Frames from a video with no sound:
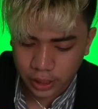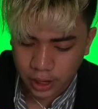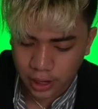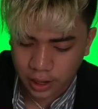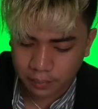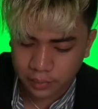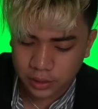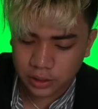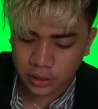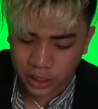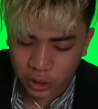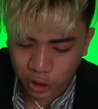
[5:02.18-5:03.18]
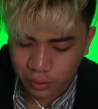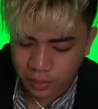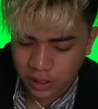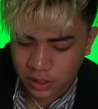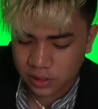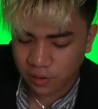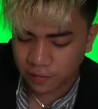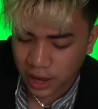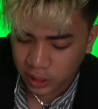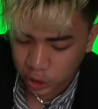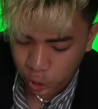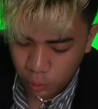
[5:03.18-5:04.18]
um, the key term is
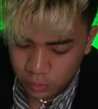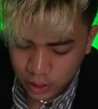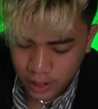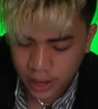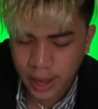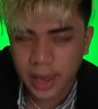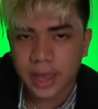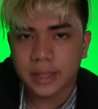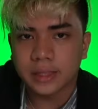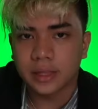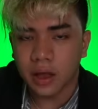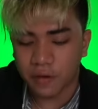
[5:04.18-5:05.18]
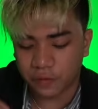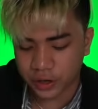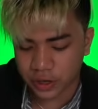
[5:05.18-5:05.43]
vacuum and free